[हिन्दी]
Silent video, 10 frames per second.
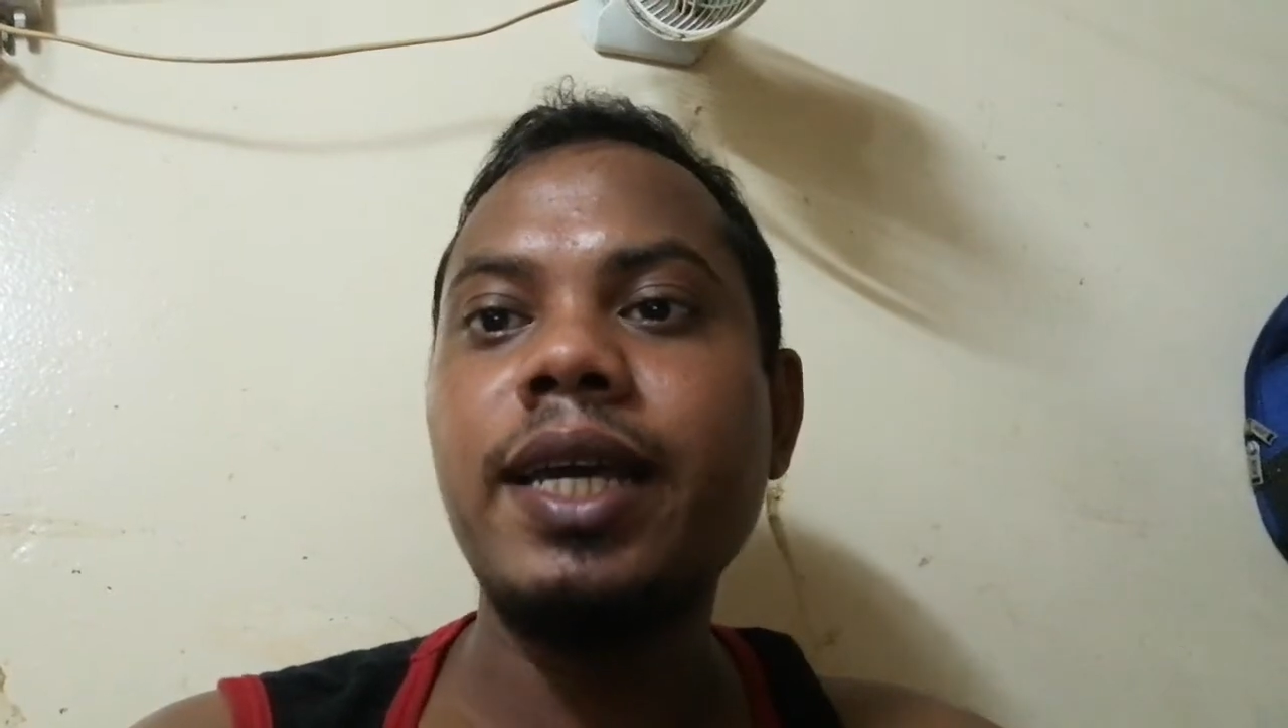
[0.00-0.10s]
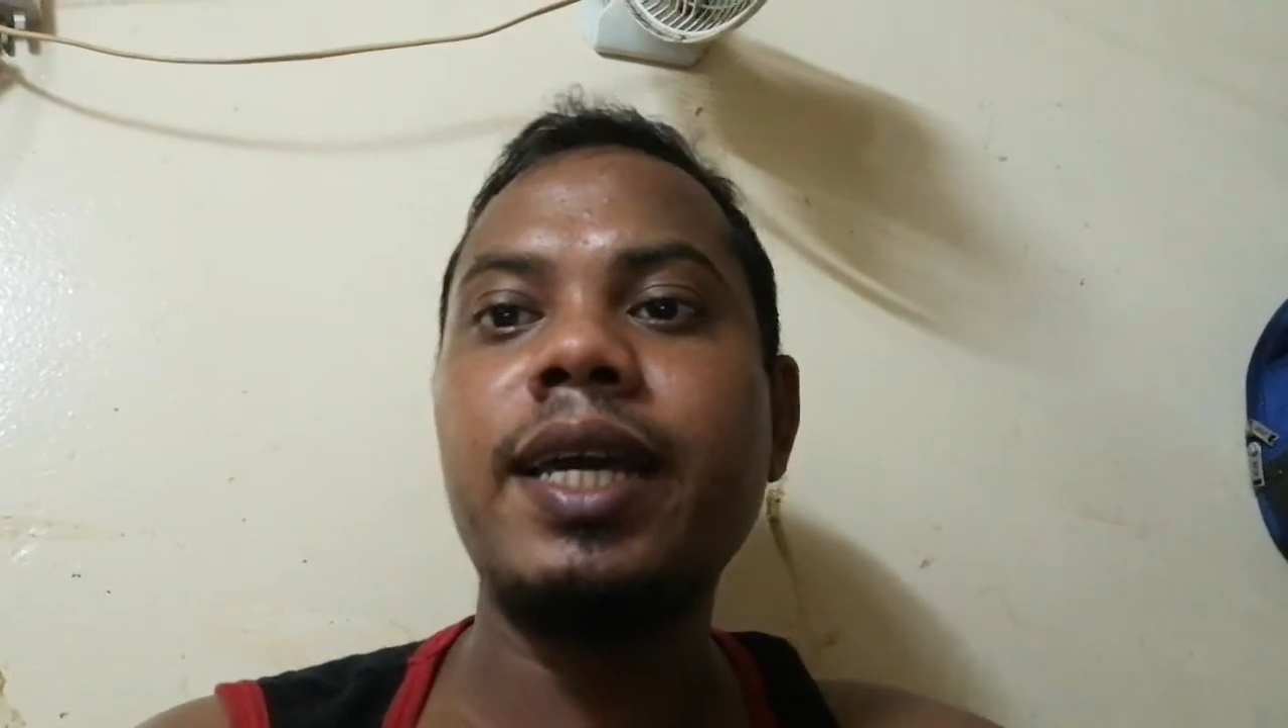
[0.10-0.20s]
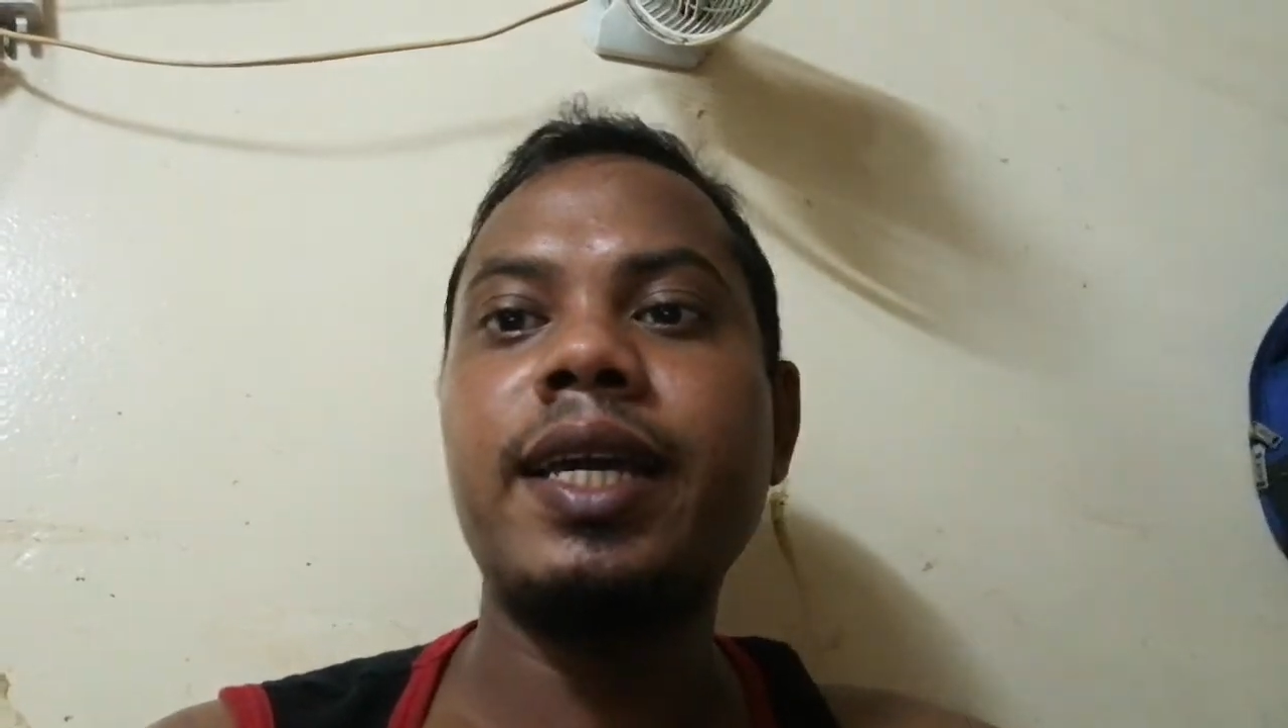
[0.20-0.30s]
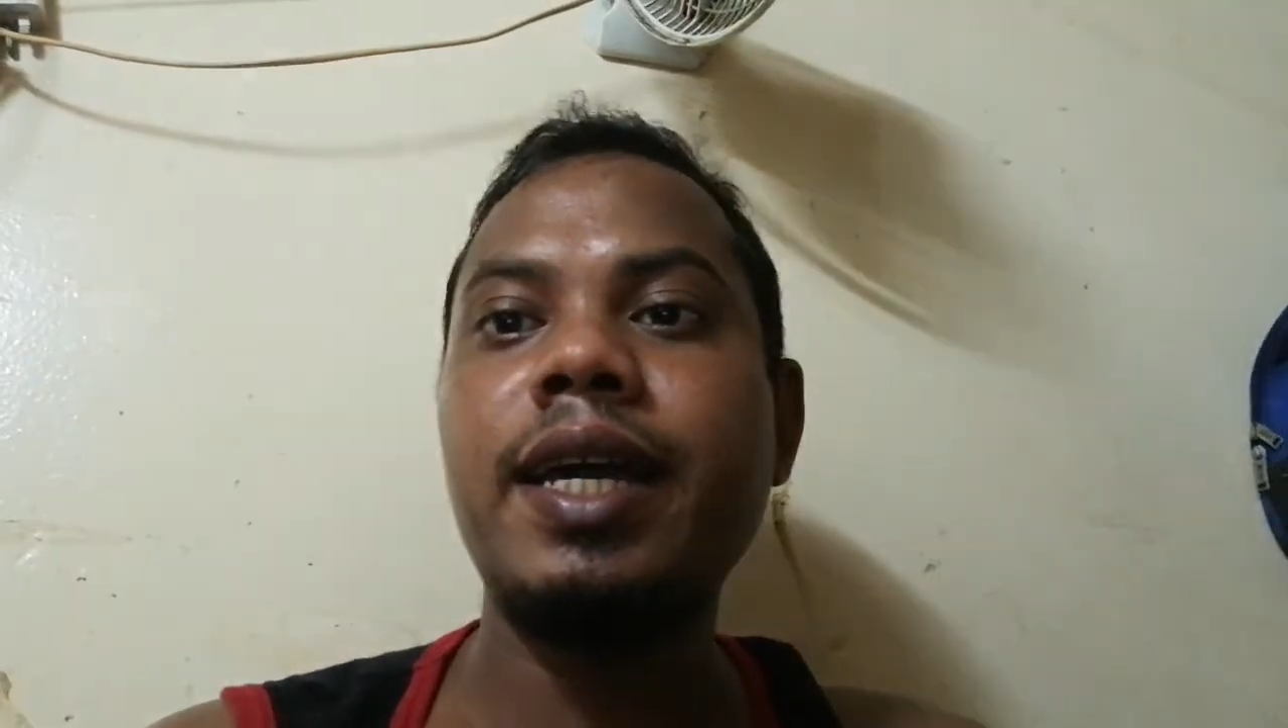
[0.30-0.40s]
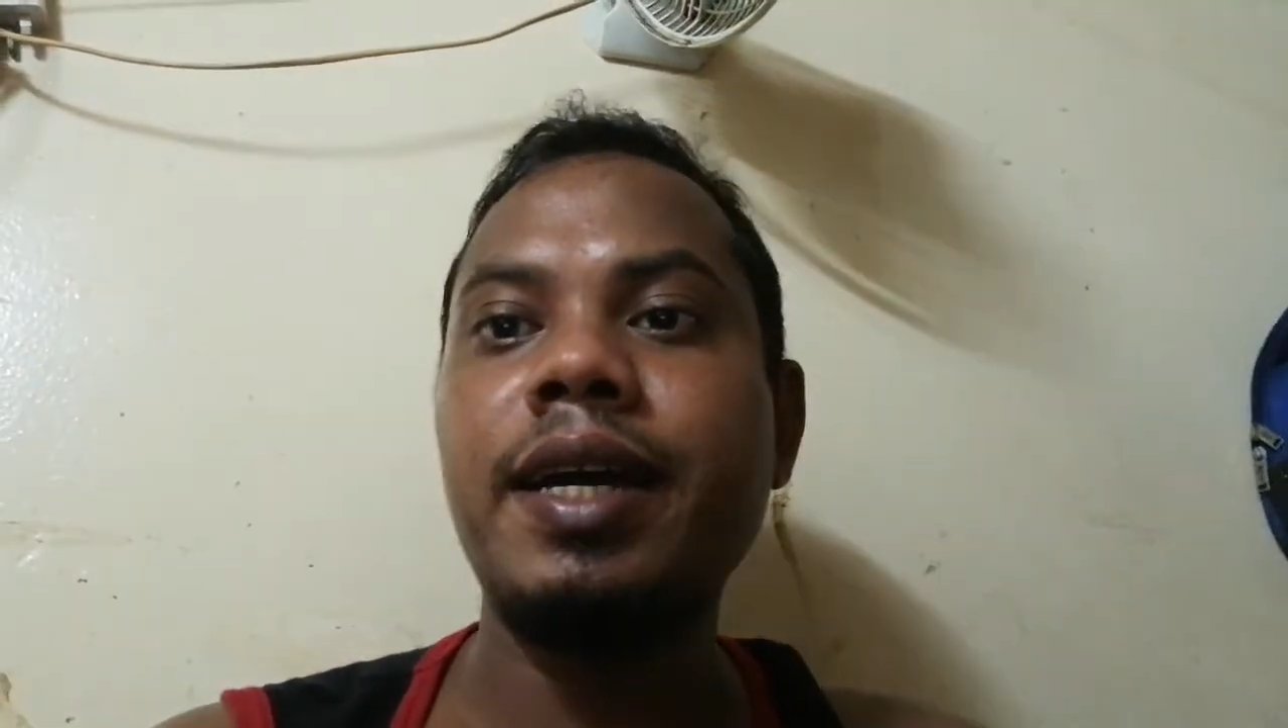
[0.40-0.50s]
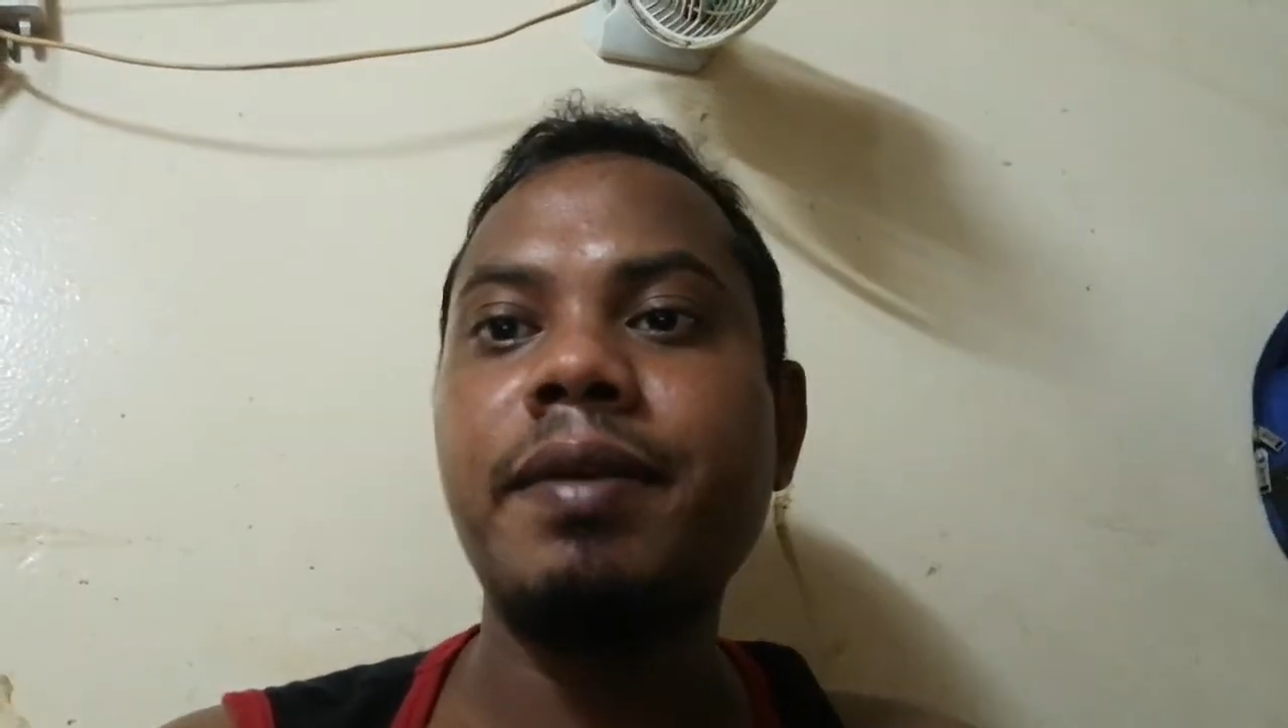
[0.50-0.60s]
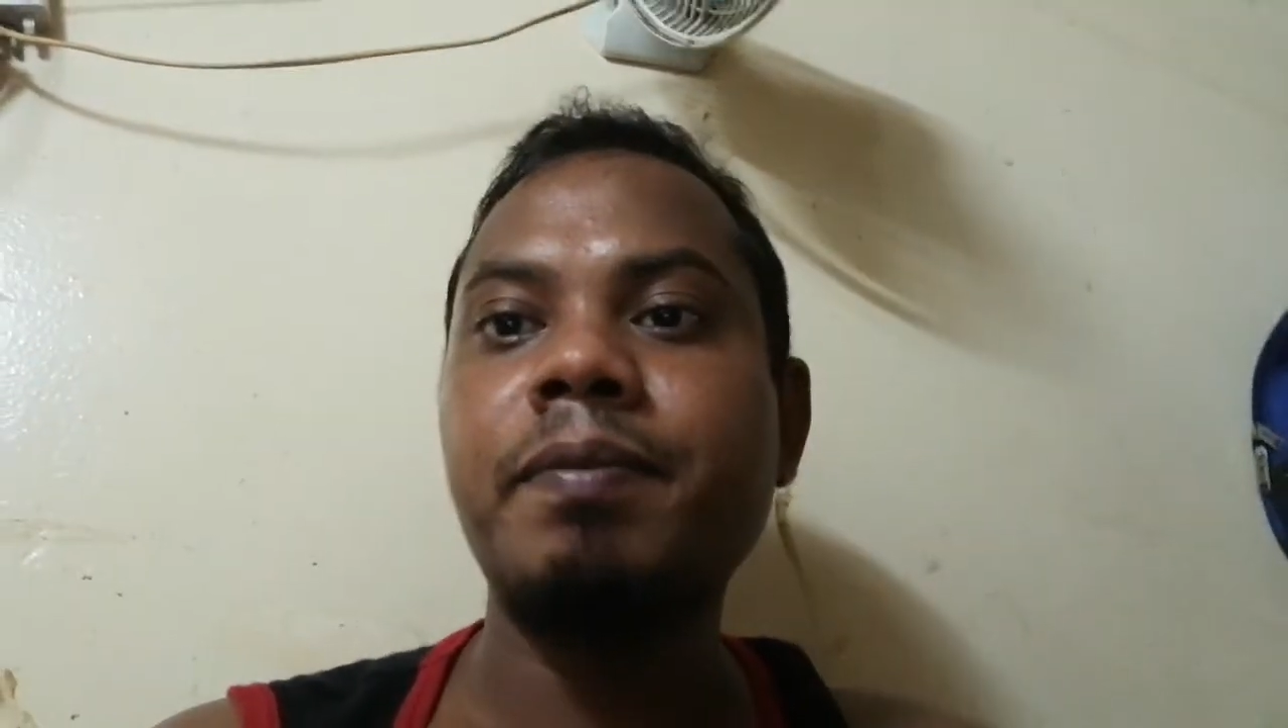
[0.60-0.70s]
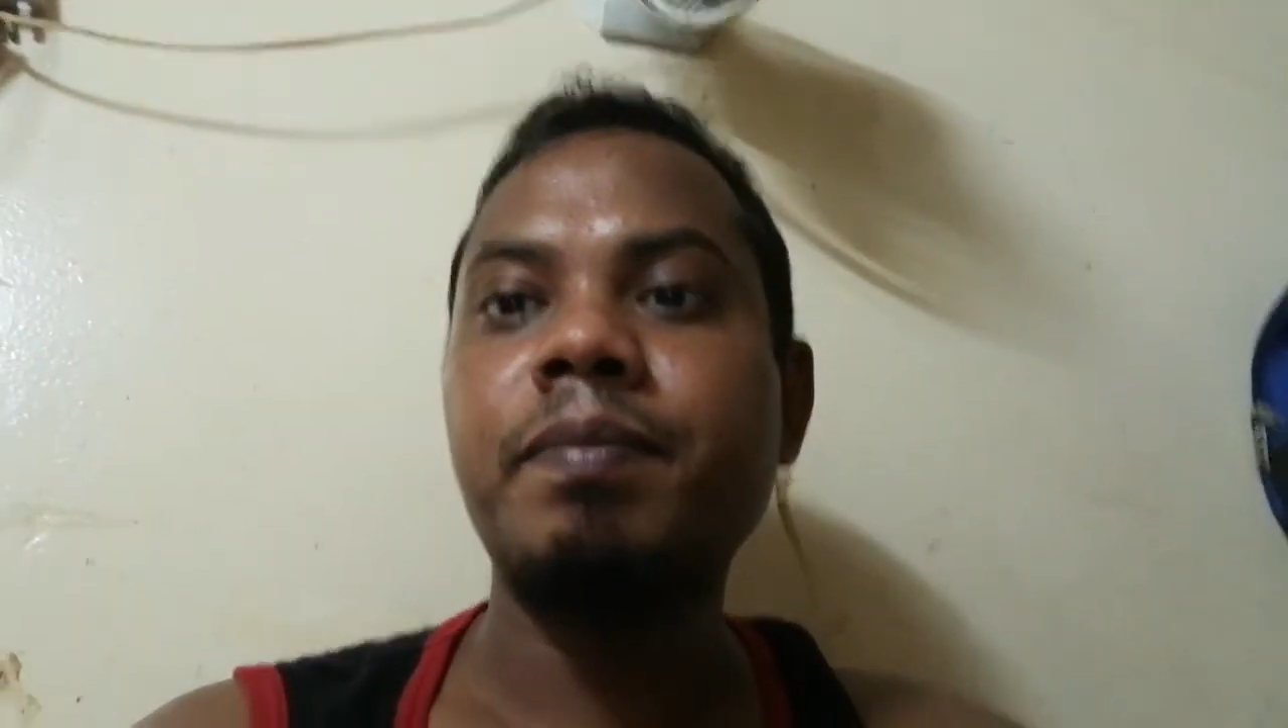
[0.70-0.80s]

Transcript: किया है क्या